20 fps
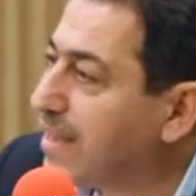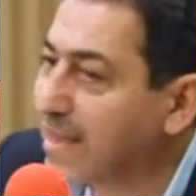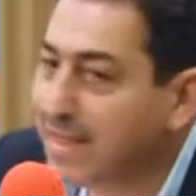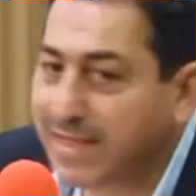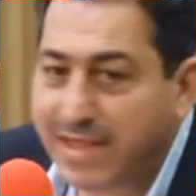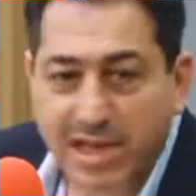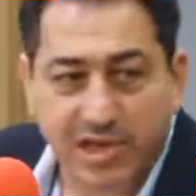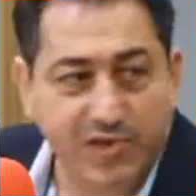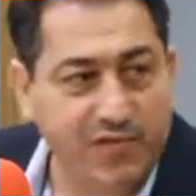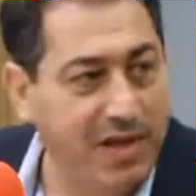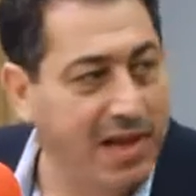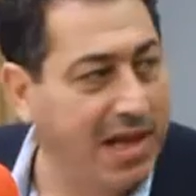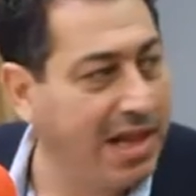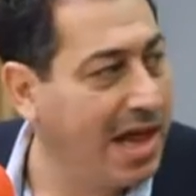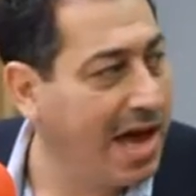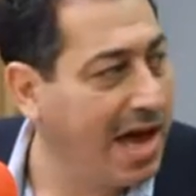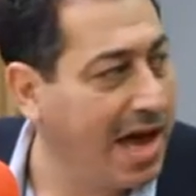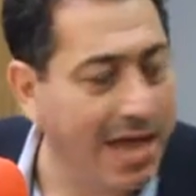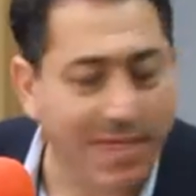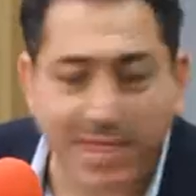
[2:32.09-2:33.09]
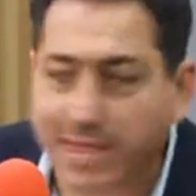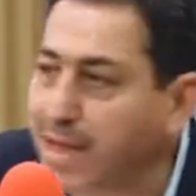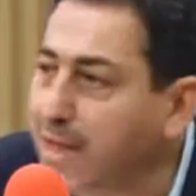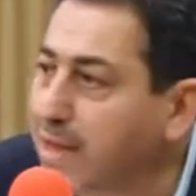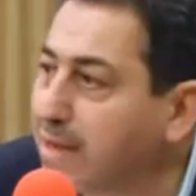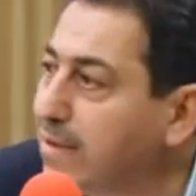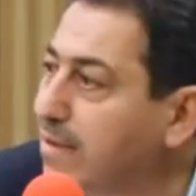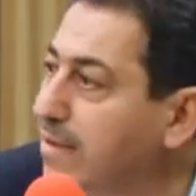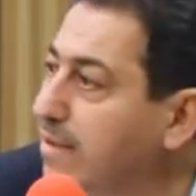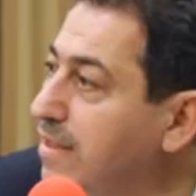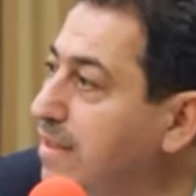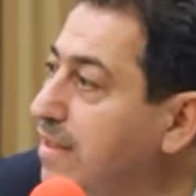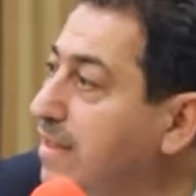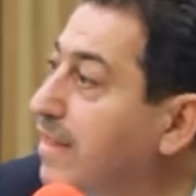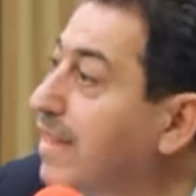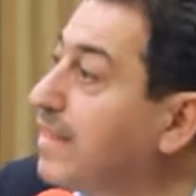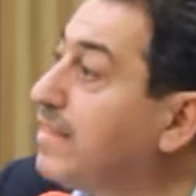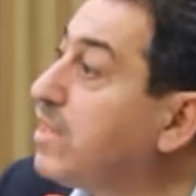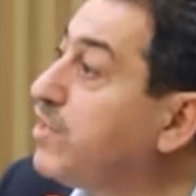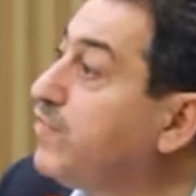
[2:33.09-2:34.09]
قديش في لها أثر
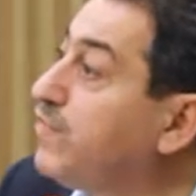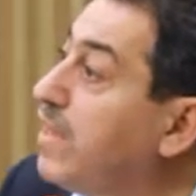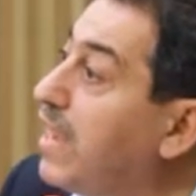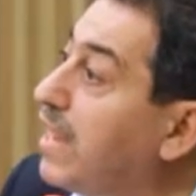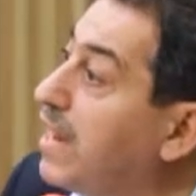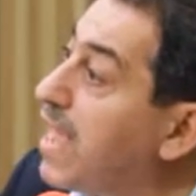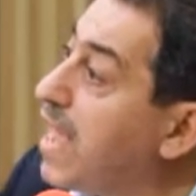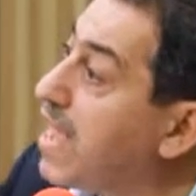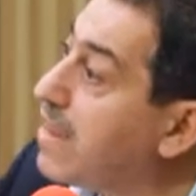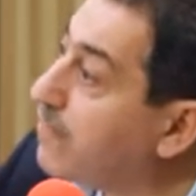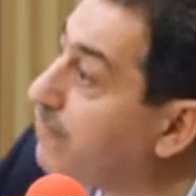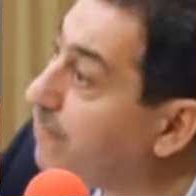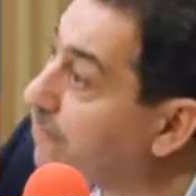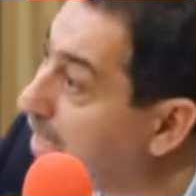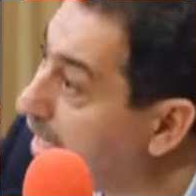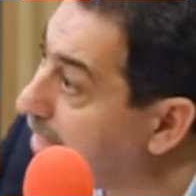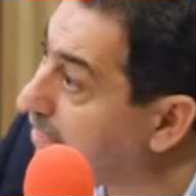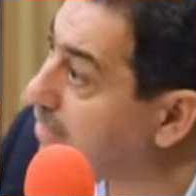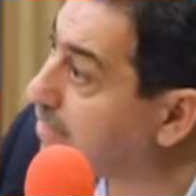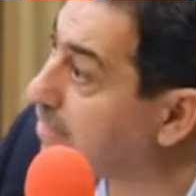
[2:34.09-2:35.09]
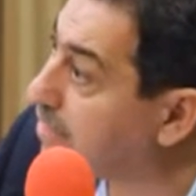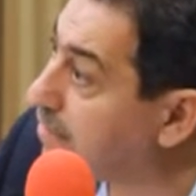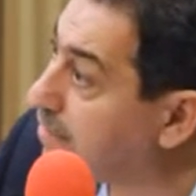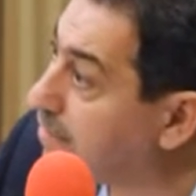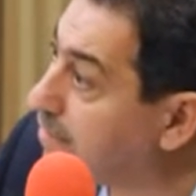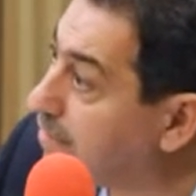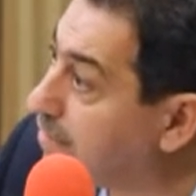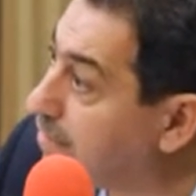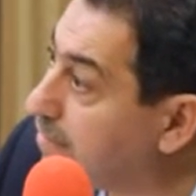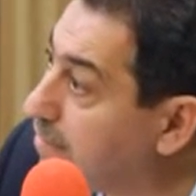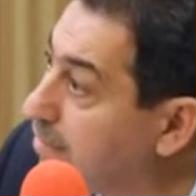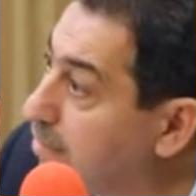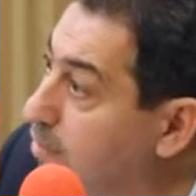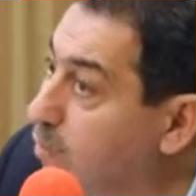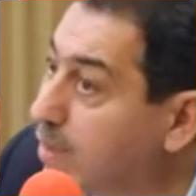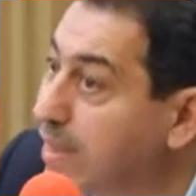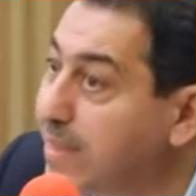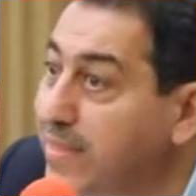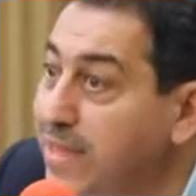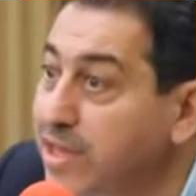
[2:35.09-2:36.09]
قديش في لها إنفاذ
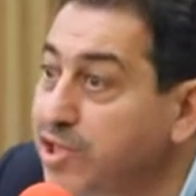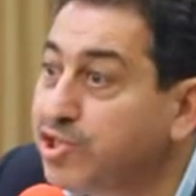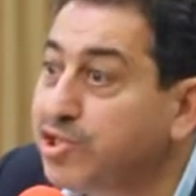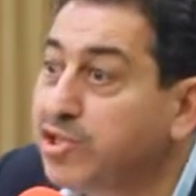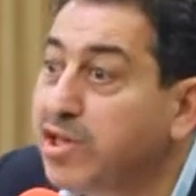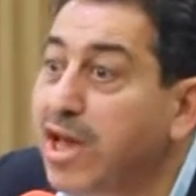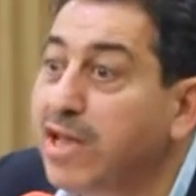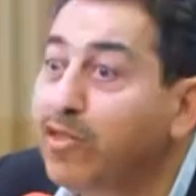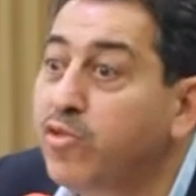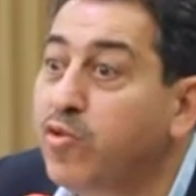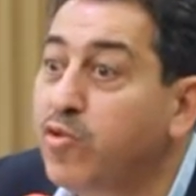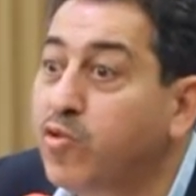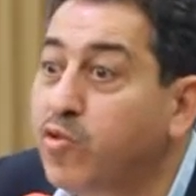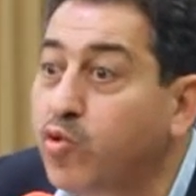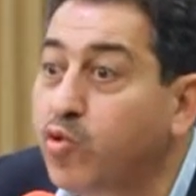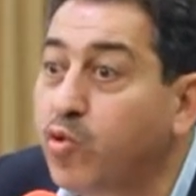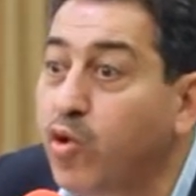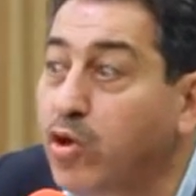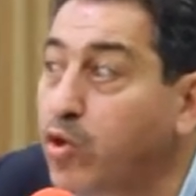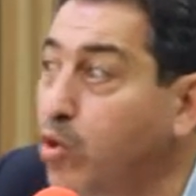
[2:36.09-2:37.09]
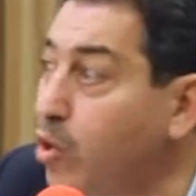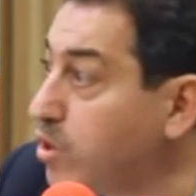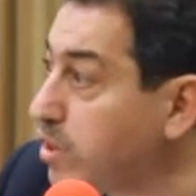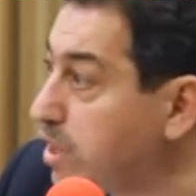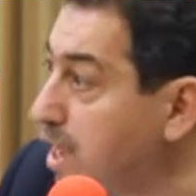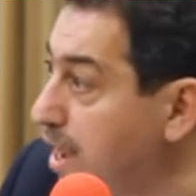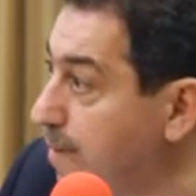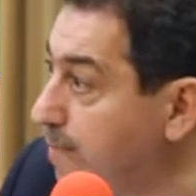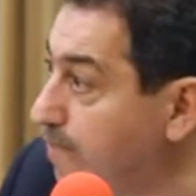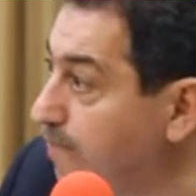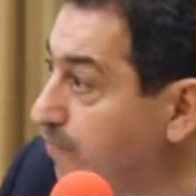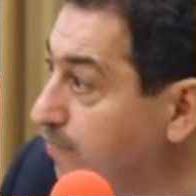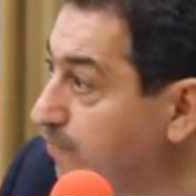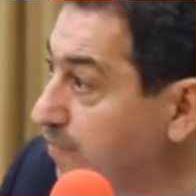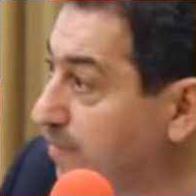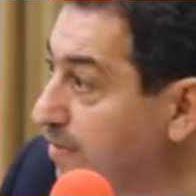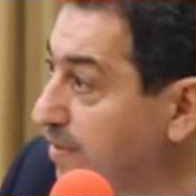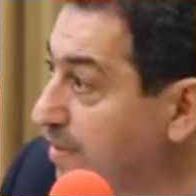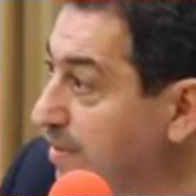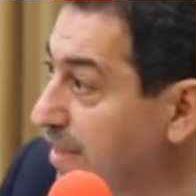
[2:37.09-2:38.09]
وقديش الدستور يحترم
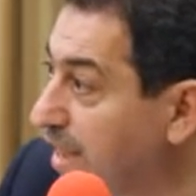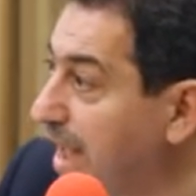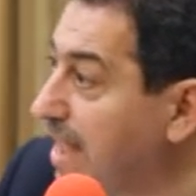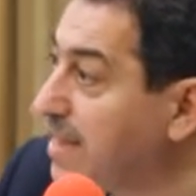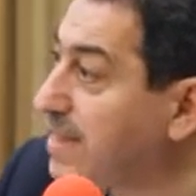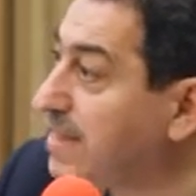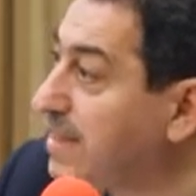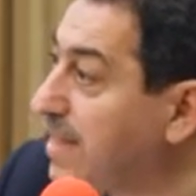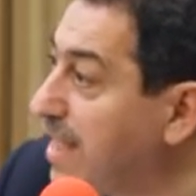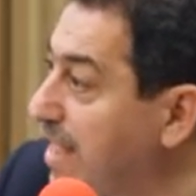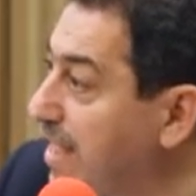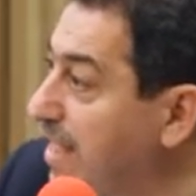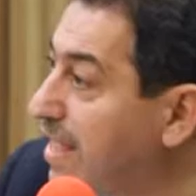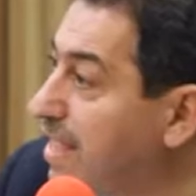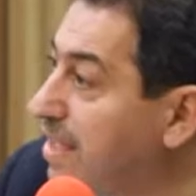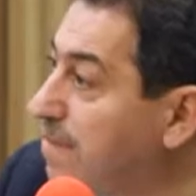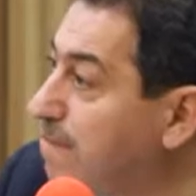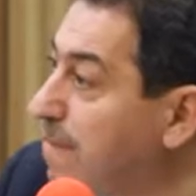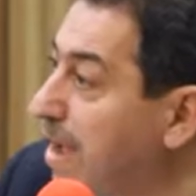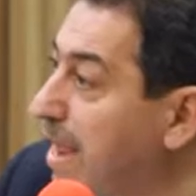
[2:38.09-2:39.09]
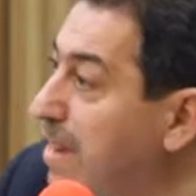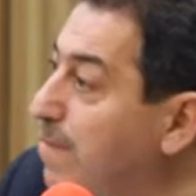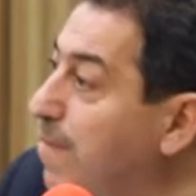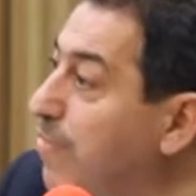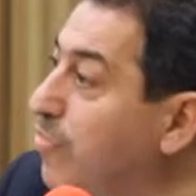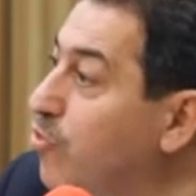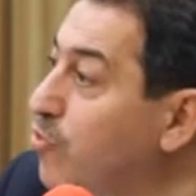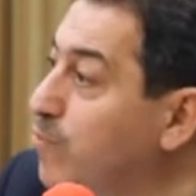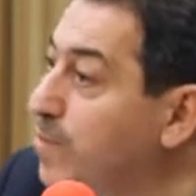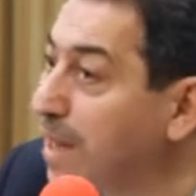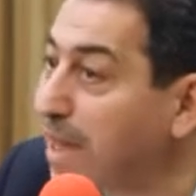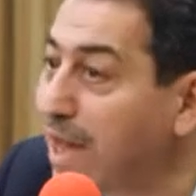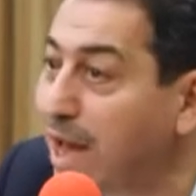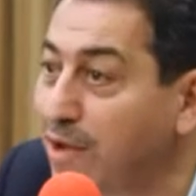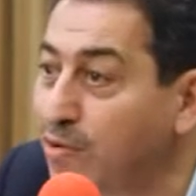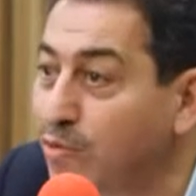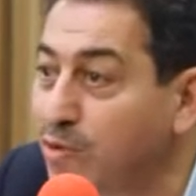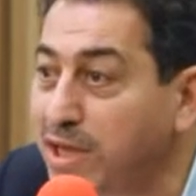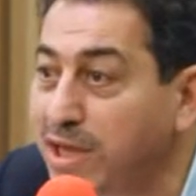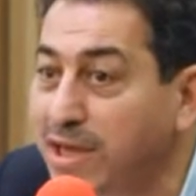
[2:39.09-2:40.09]
حتى مع المنظومة
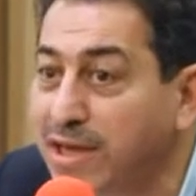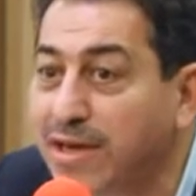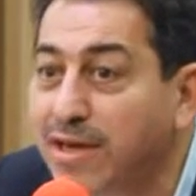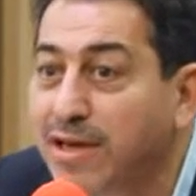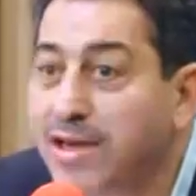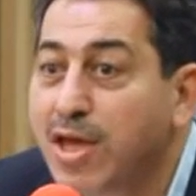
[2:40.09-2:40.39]
القانونية